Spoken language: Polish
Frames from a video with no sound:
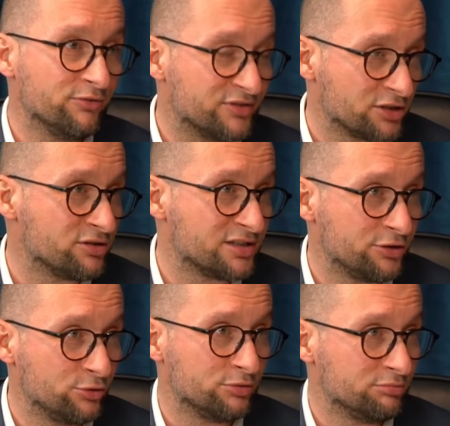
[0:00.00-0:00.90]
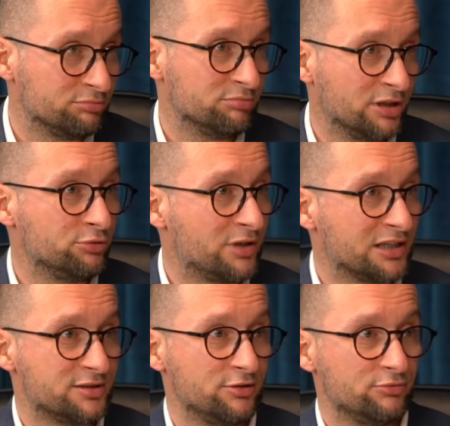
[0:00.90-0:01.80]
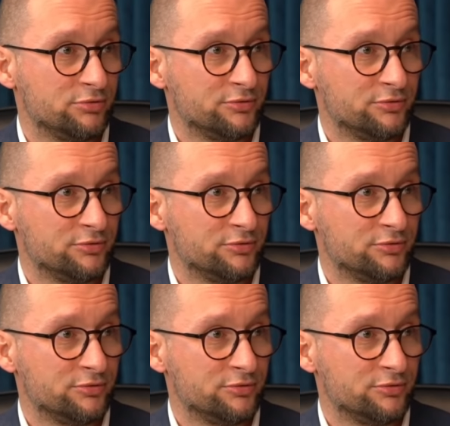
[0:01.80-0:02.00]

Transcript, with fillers: w zarządzaniu mm, edukacją.